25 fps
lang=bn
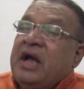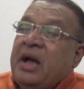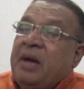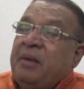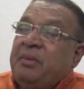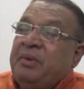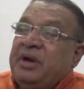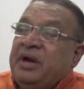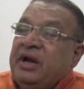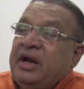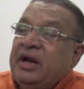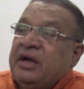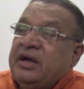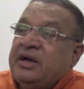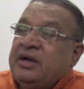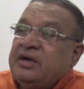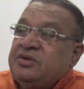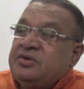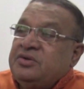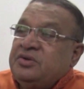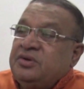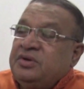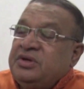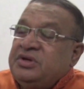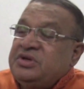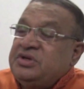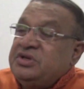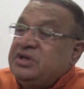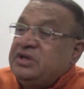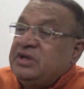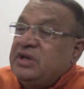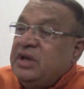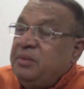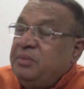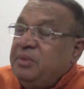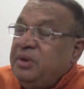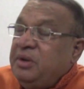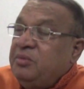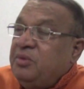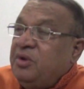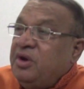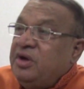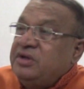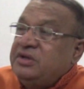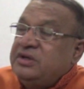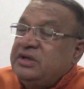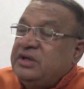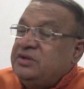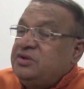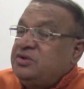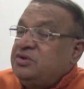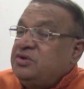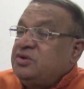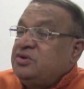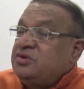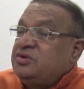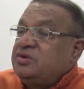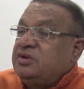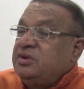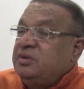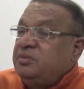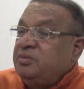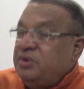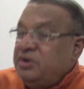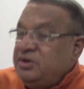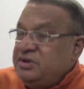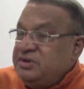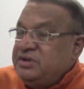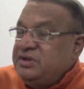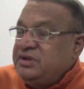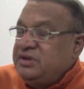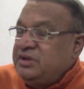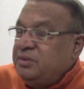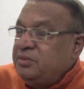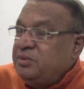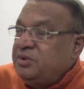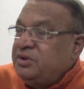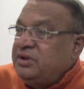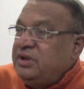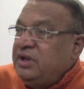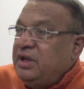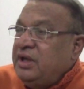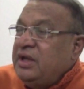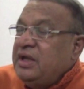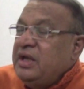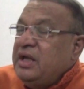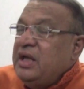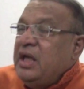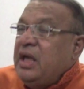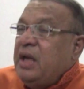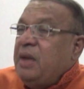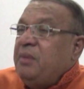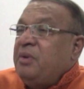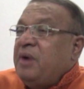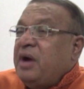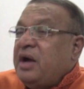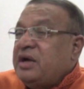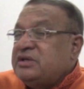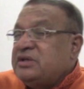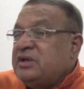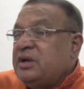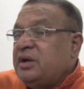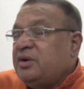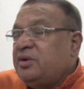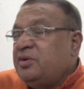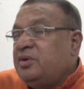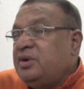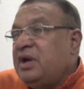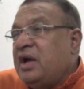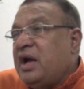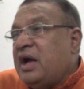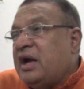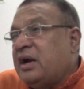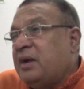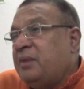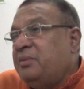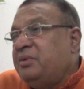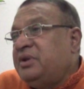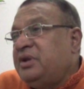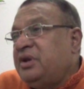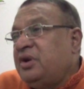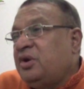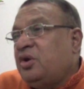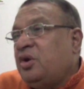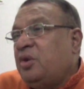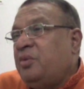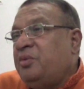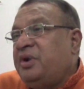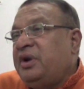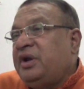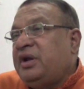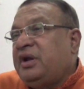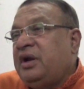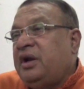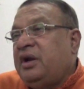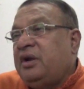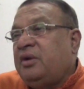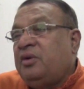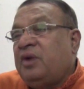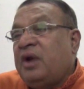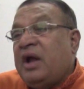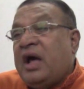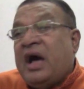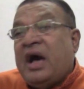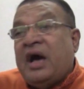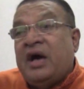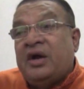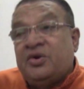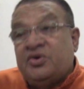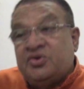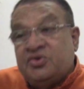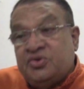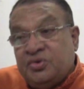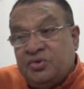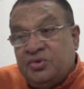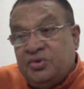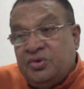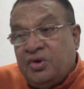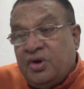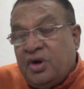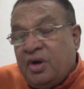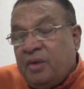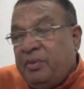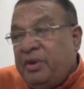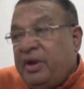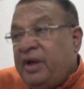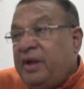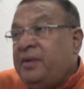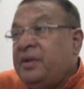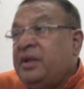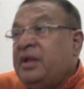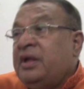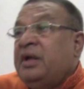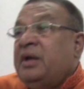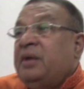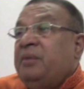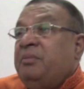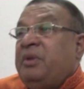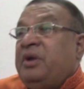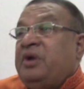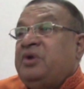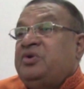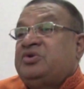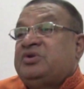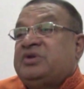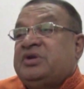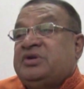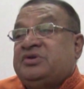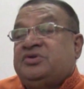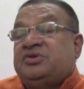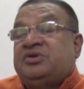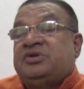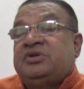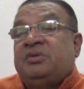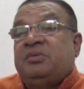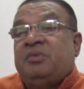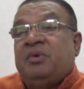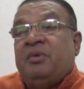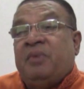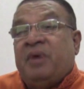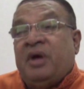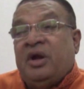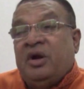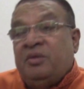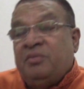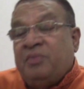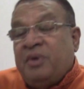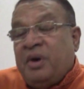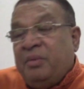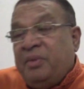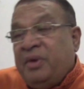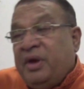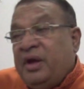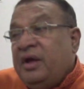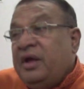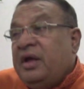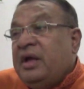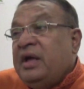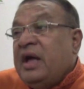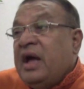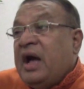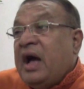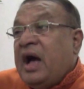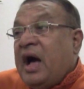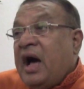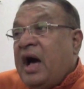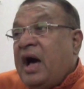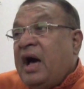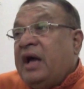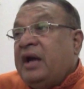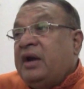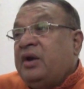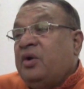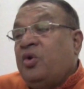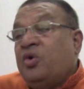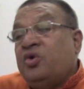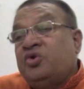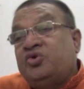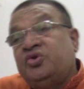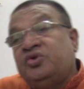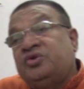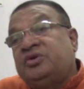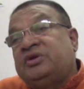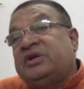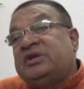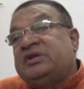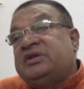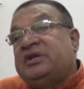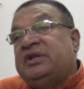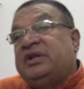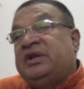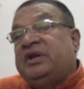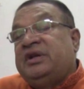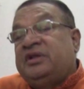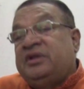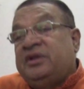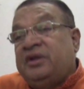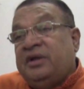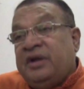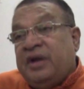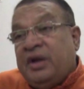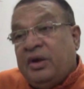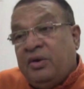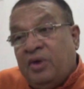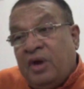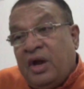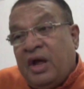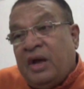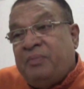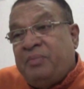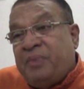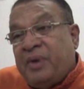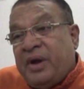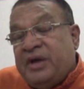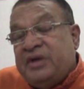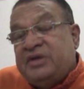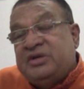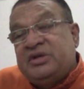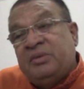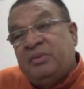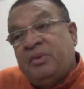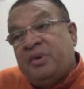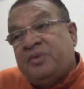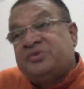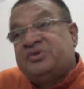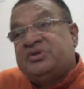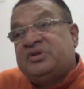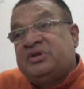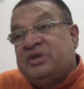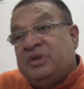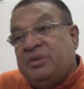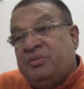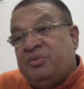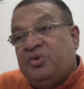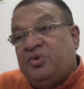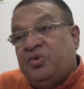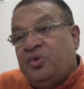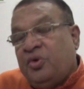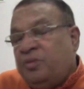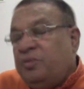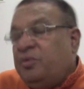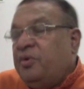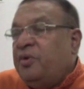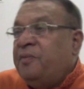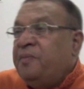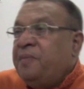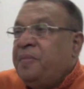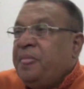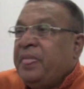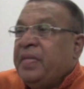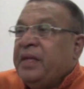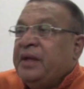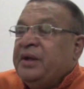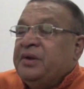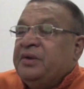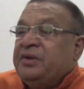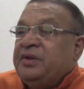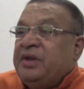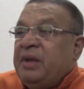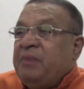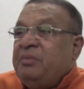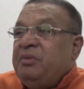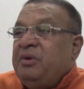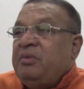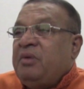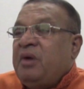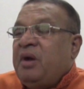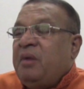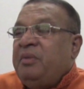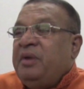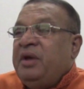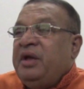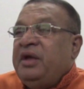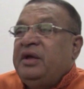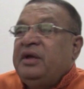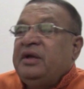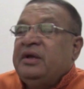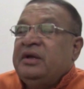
আমার এলাকার জন্য সেটা আমি মহান জাতীয় সংসদে বলেছি মধ্যে এবং আশা করি আগামী দিনে কমিউনিটি ক্লিনিকগুলো আরও সুন্দর হবে মানুষ স্বাস্থ্যসেবা ভালো পাবে আর ওষুধটা যাদের রেগুলার পায় সে ব্যবস্থাটা আমি করবো তেমনিভাবে